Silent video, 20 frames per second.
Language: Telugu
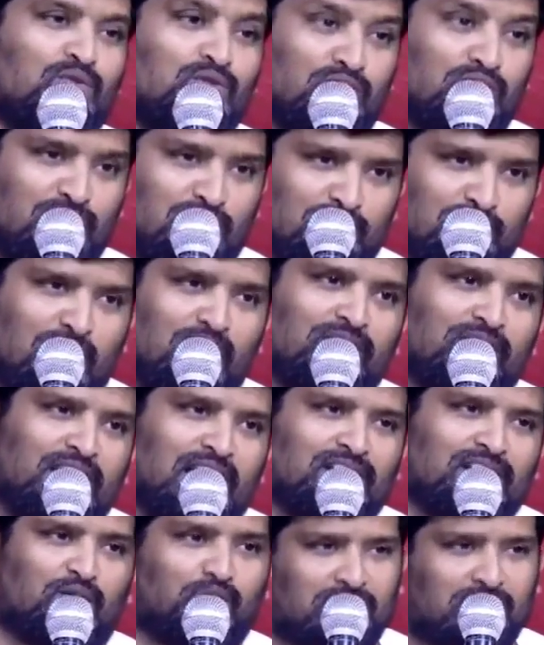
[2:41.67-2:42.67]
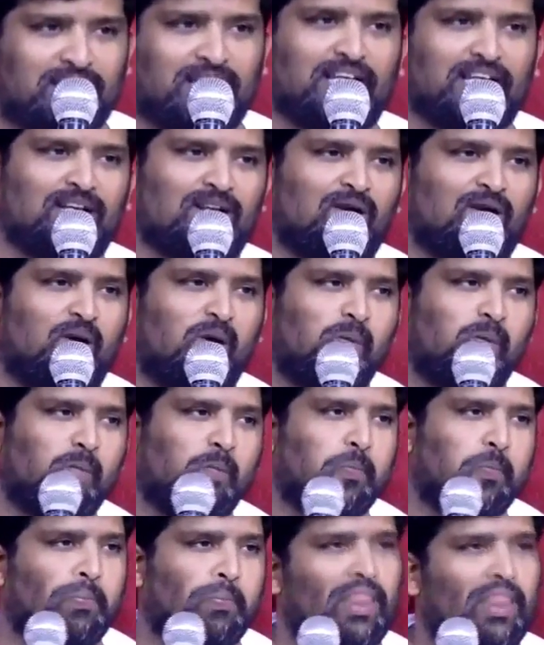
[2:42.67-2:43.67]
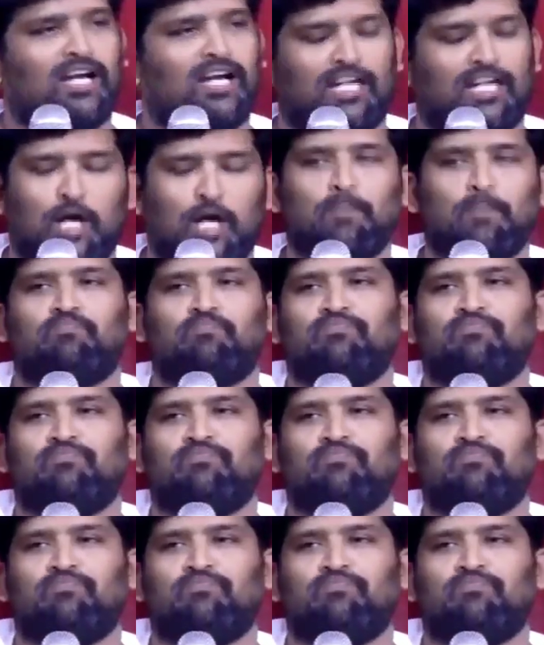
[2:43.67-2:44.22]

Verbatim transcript: నూజివీడు మామిడికి అంటే ఉట్టిదే అట్లా